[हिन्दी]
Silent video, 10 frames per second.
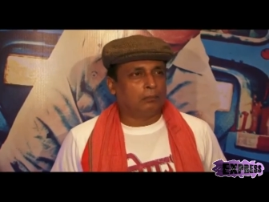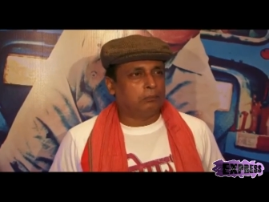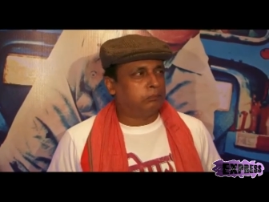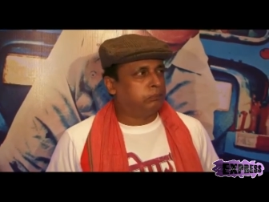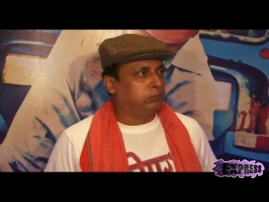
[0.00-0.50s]

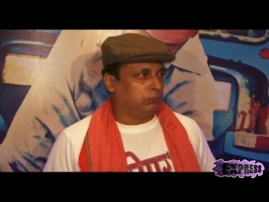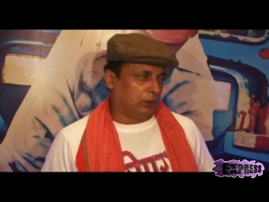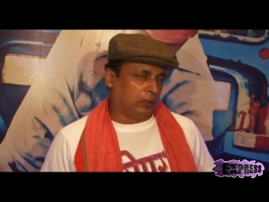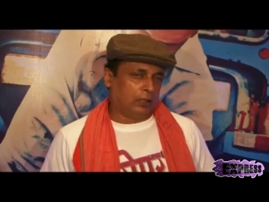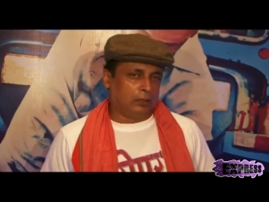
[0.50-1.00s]
यार अब
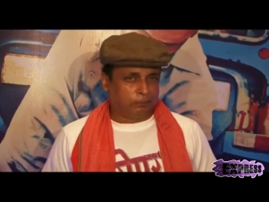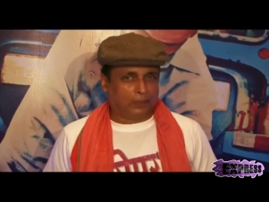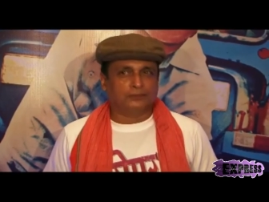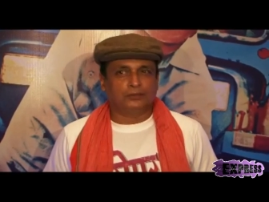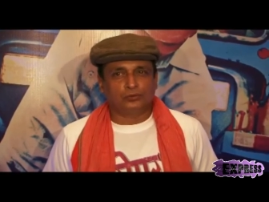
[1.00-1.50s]

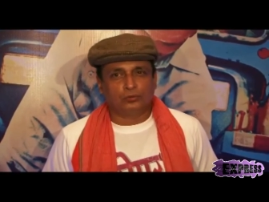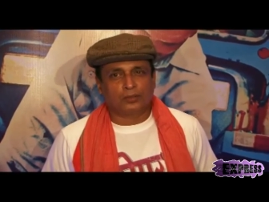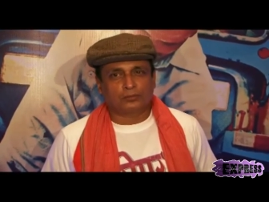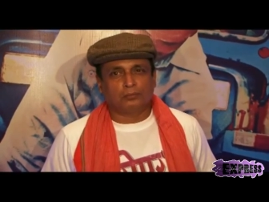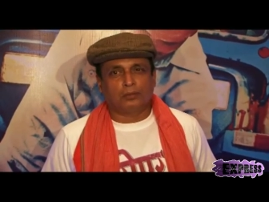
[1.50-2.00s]
हाँ पान
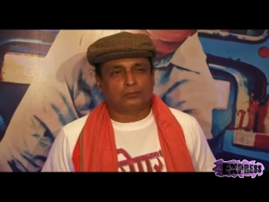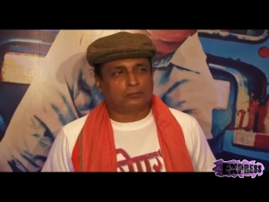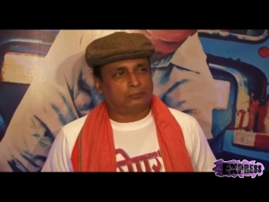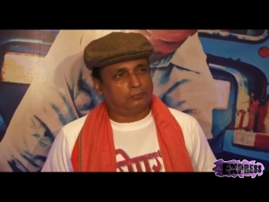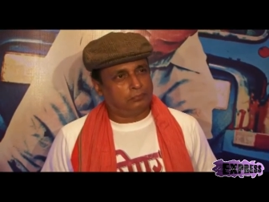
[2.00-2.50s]
सिंह तोमर तो
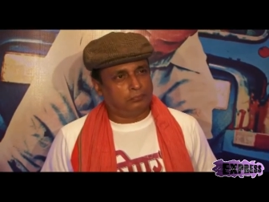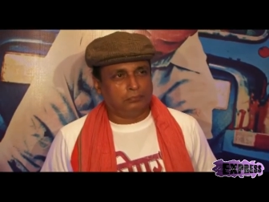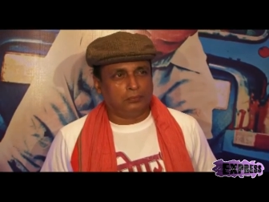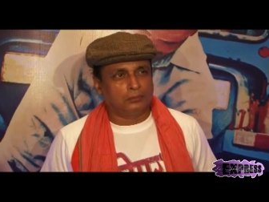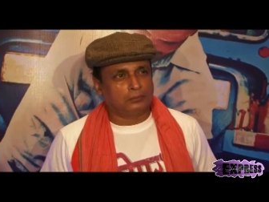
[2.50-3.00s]
बहुत
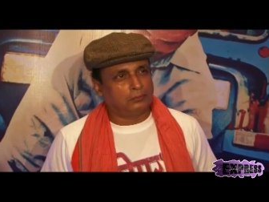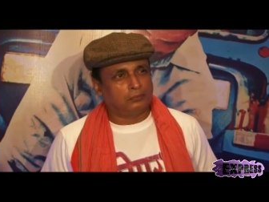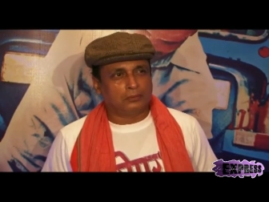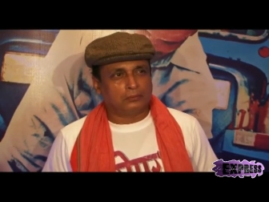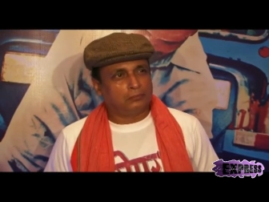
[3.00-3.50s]

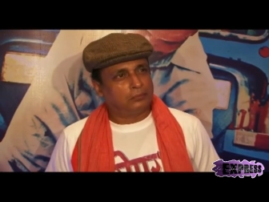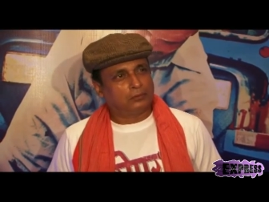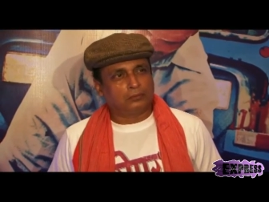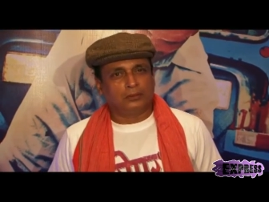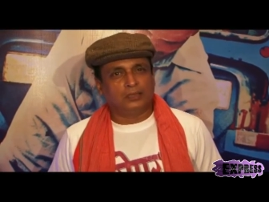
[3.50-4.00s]
बिल्कुल
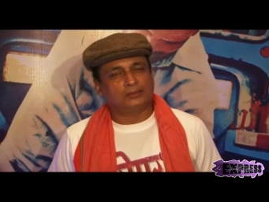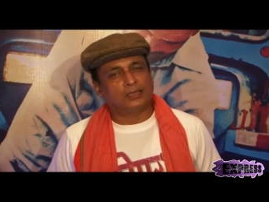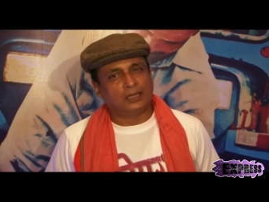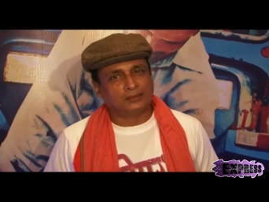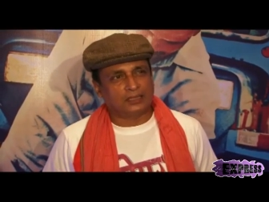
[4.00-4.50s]
बिल्कुल
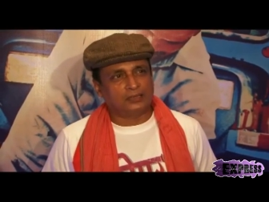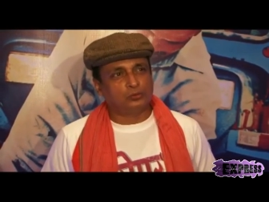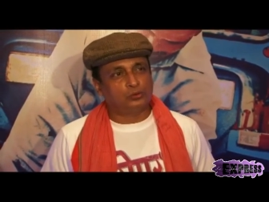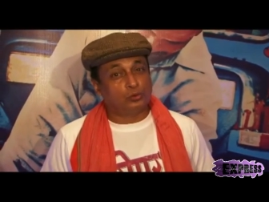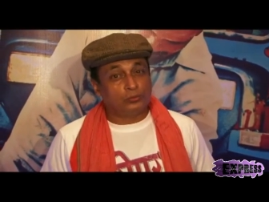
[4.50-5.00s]
बिल्कुल ये सारी की
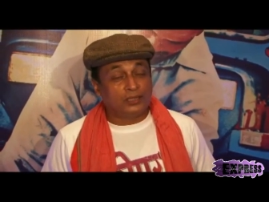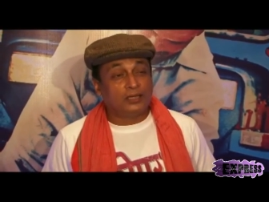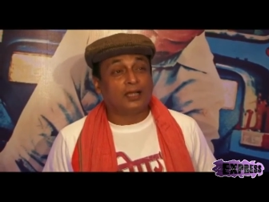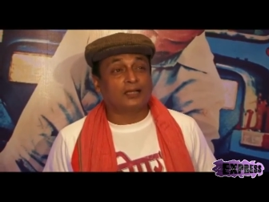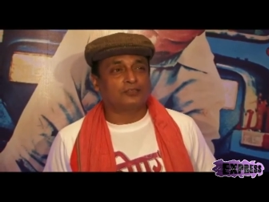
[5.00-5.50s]
सारी जो
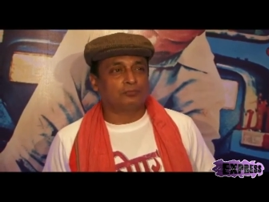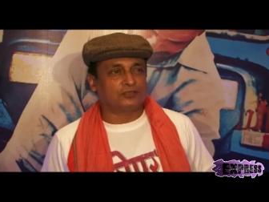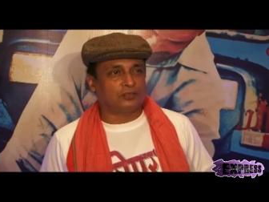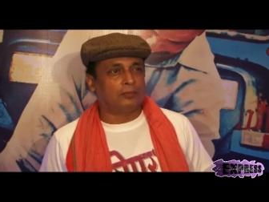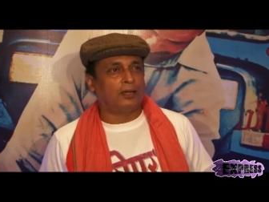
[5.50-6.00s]
जो ये नया
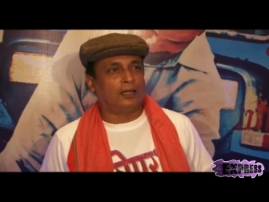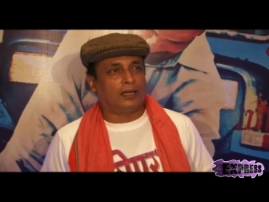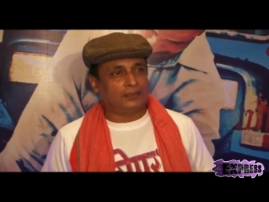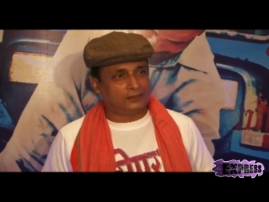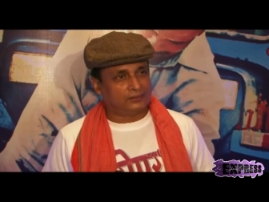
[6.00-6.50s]
किस्म का
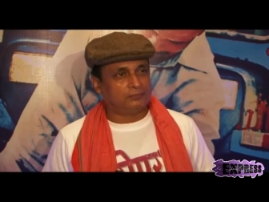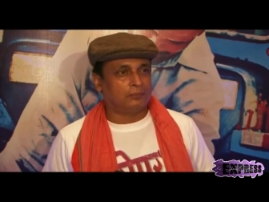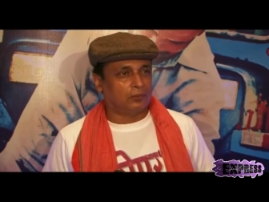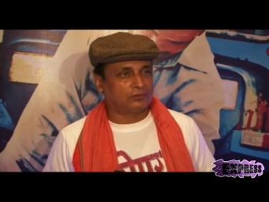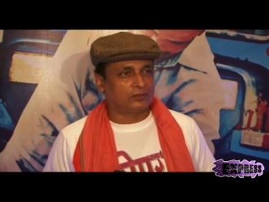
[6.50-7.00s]
सिनेमा आया है
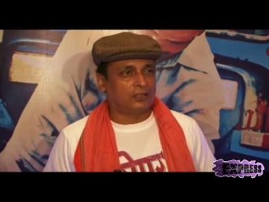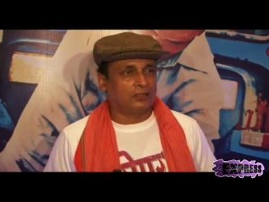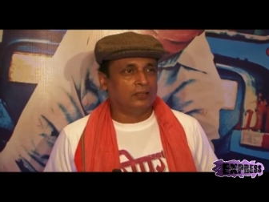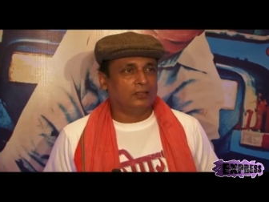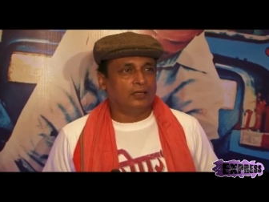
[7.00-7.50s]
जिससे मैं बहुत
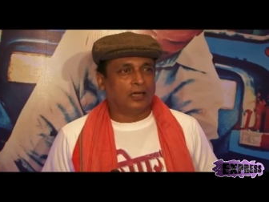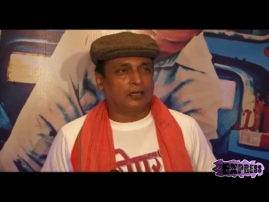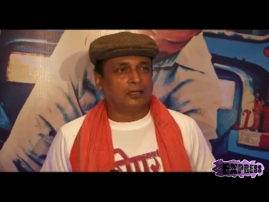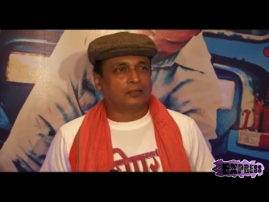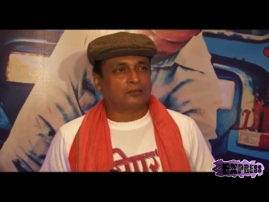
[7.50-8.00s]
ज्यादा
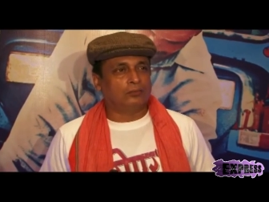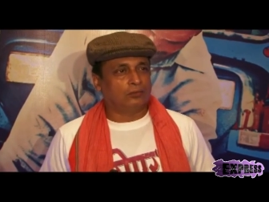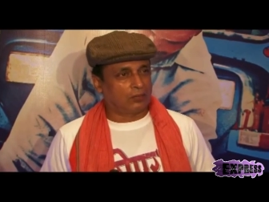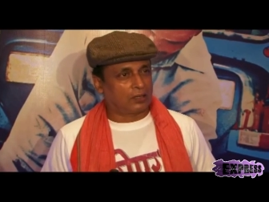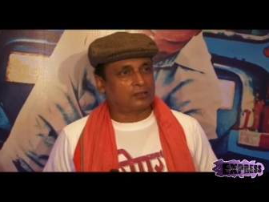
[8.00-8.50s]
एग्री
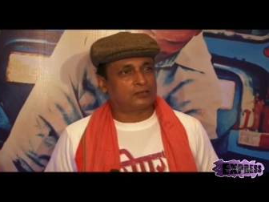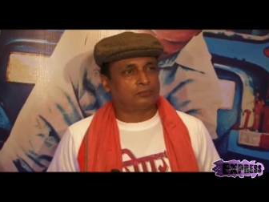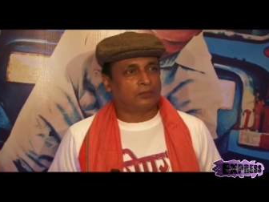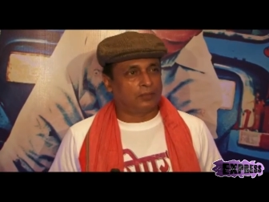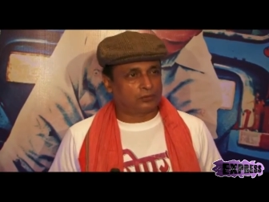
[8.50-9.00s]
करता हूँ
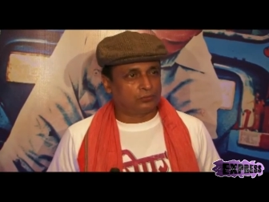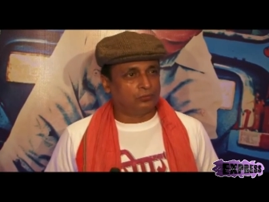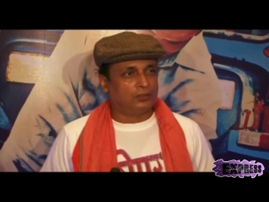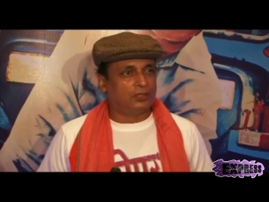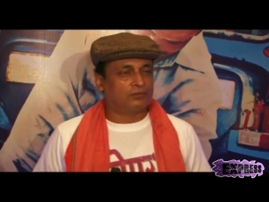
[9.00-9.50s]
अनुराग कश्यप
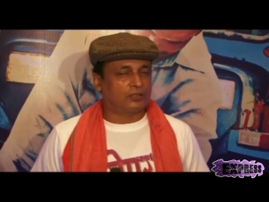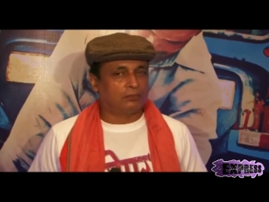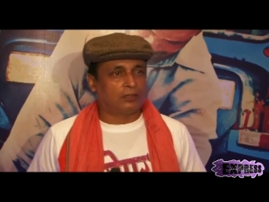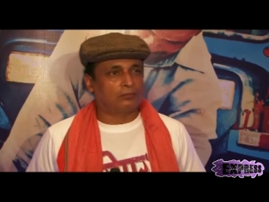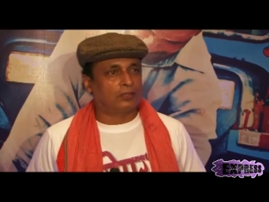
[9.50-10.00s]
तिग्मांशु
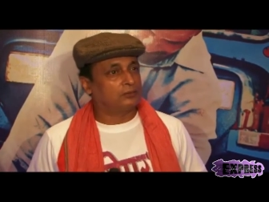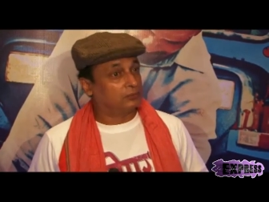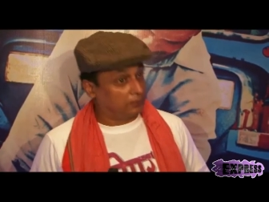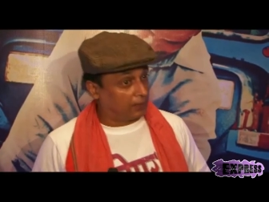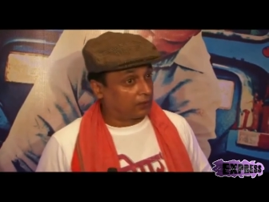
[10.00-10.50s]
धूलिया विशाल
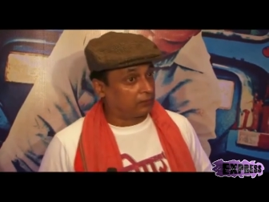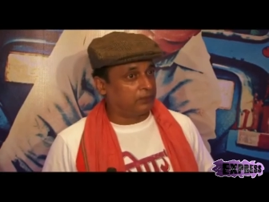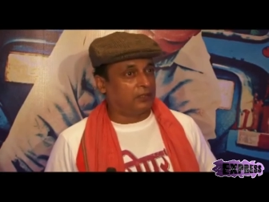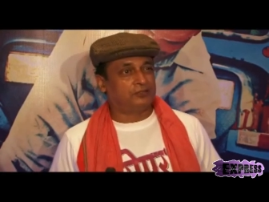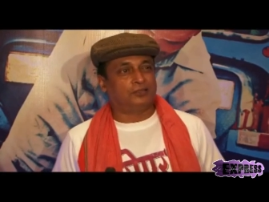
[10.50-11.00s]
भारद्वाज
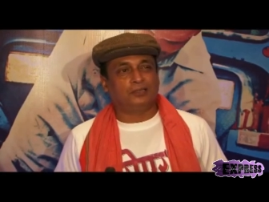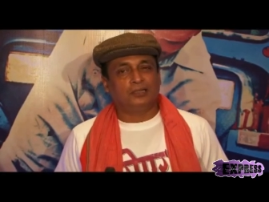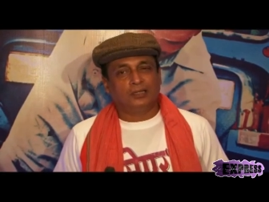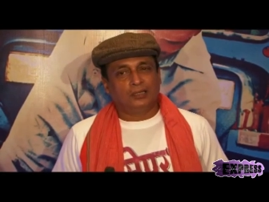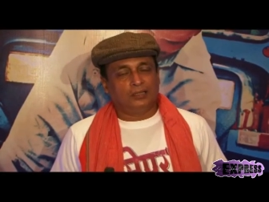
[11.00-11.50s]
दिबाकर
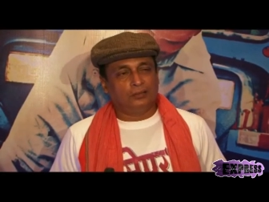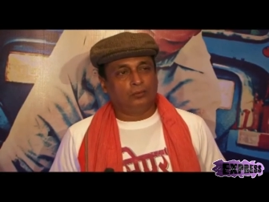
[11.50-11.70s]
बनर्जी